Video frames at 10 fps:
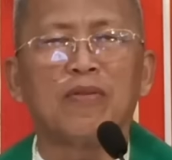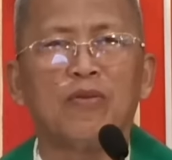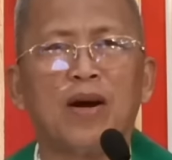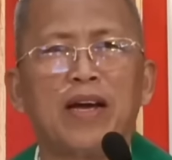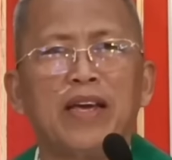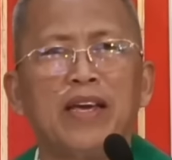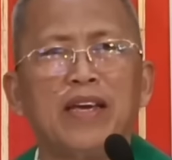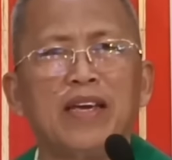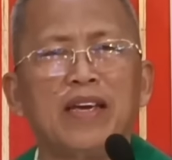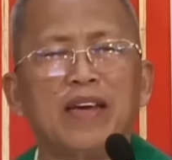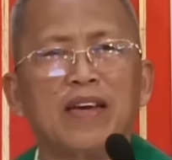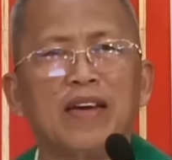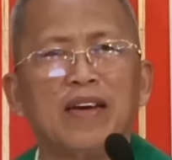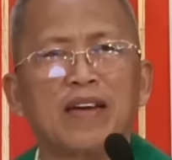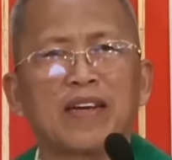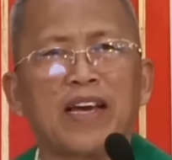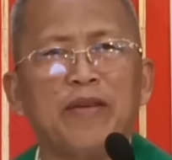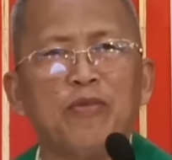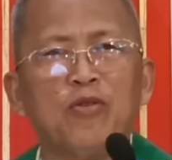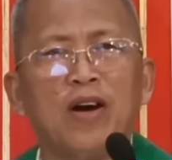Way
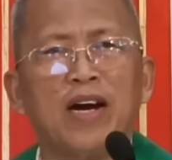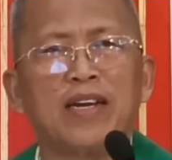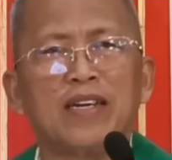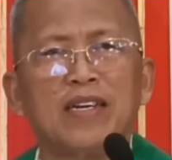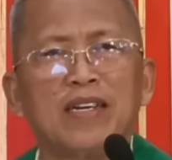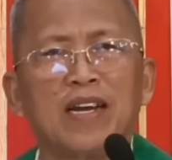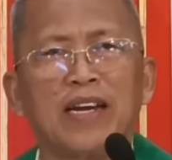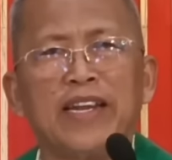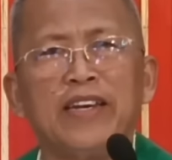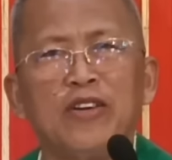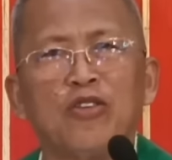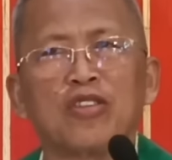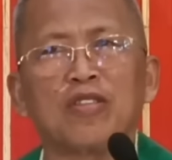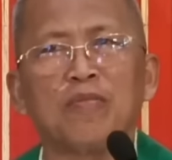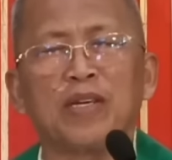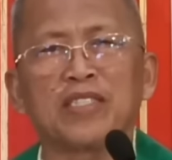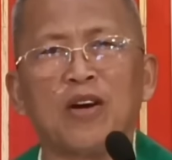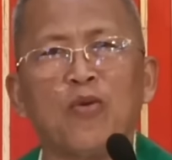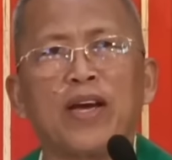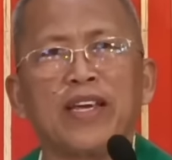kahimuan nga nindot
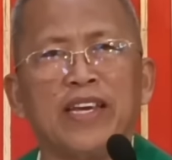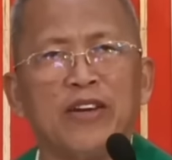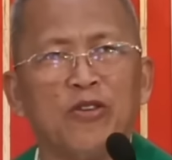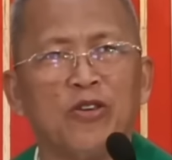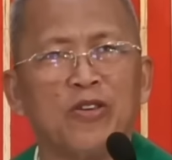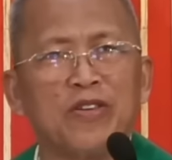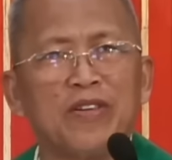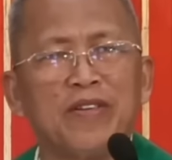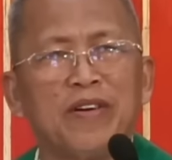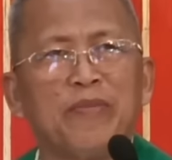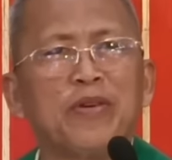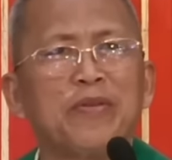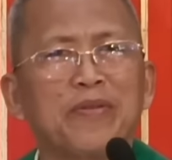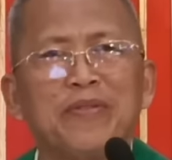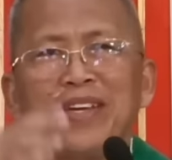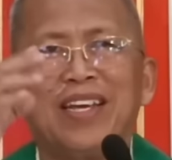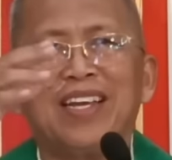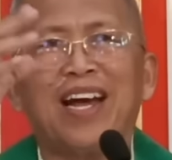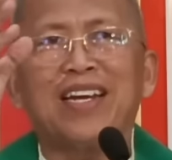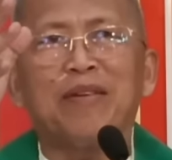basta way Ginoo.
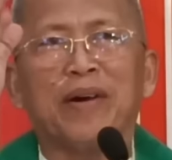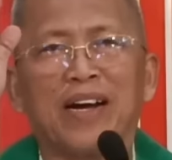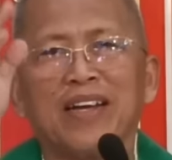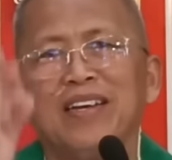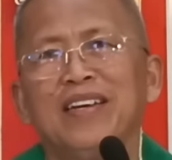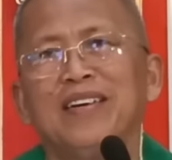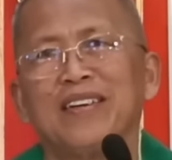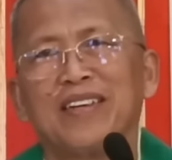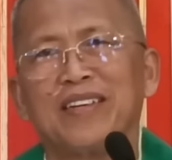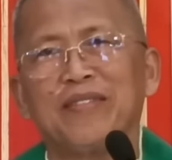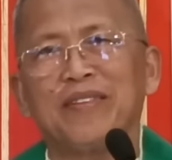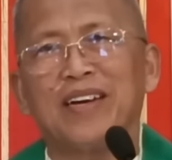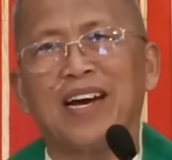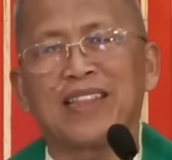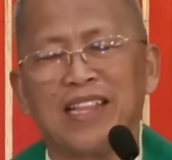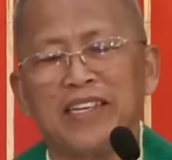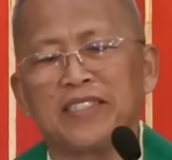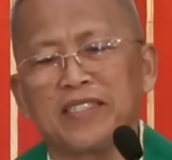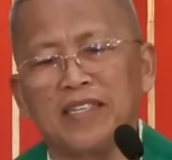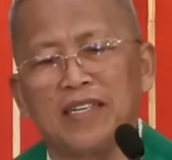Ana ba? At
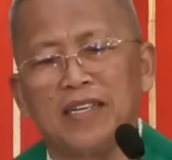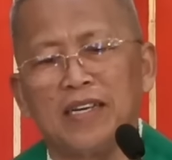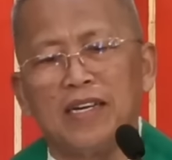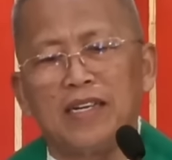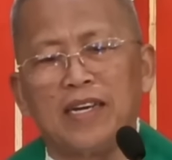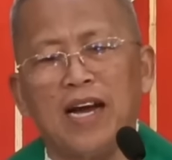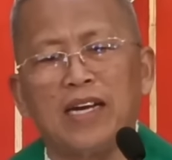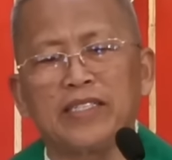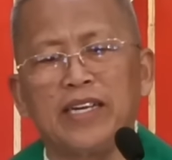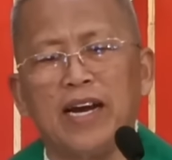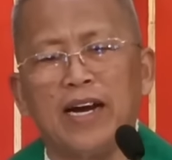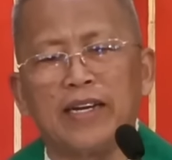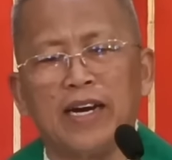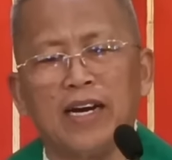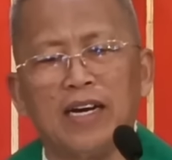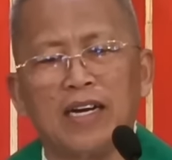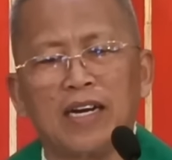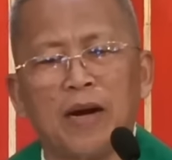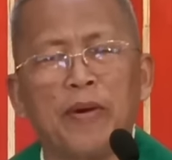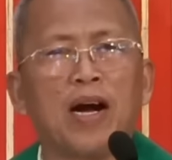least naa siya ana
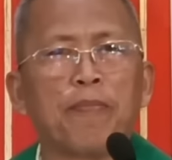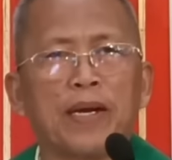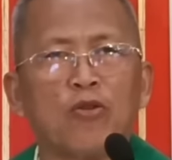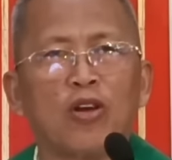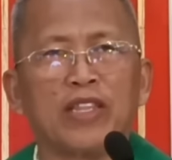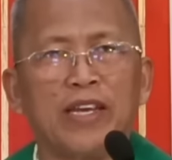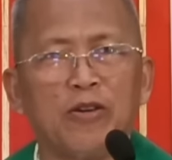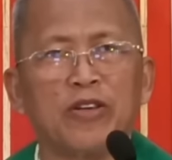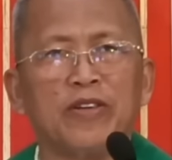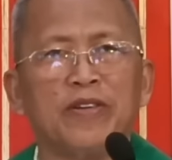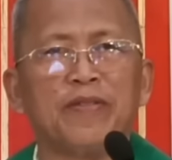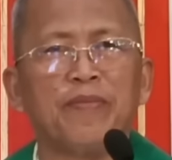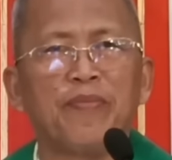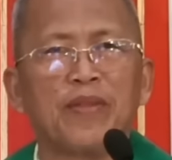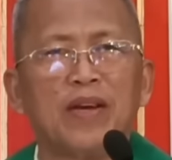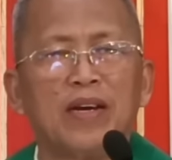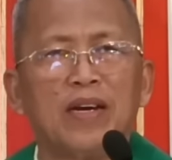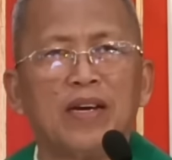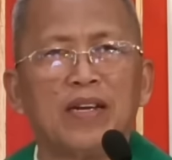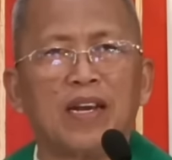nga mga panultihon
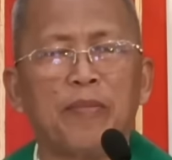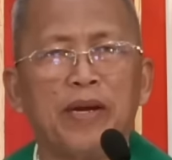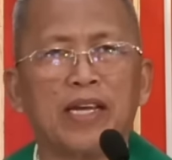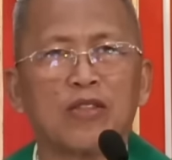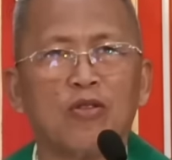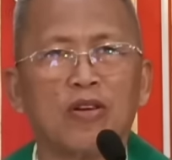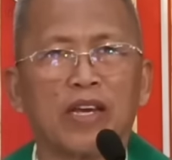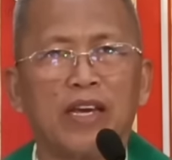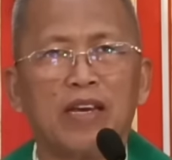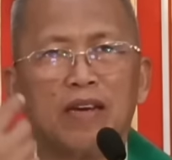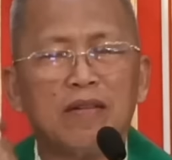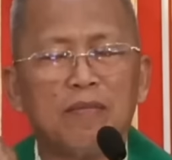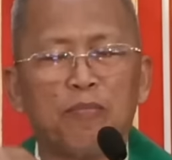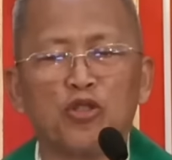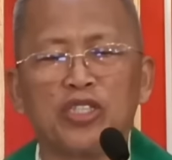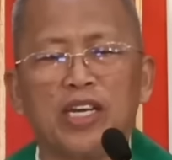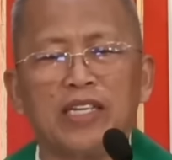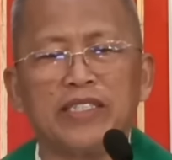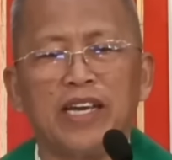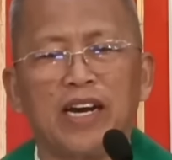labi na tong gi
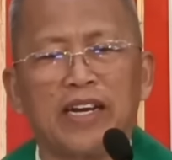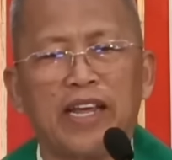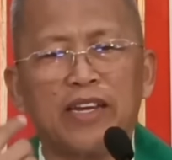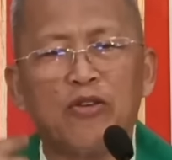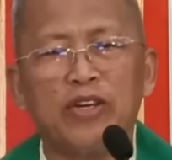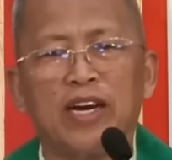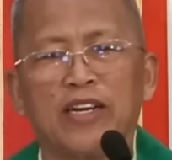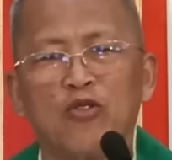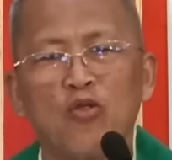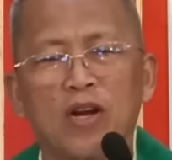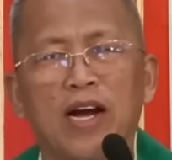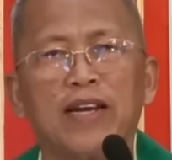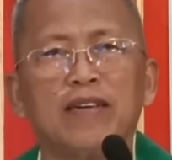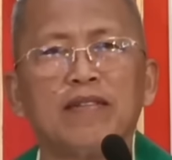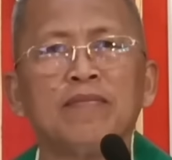pusil siya nga naigo yang dunggan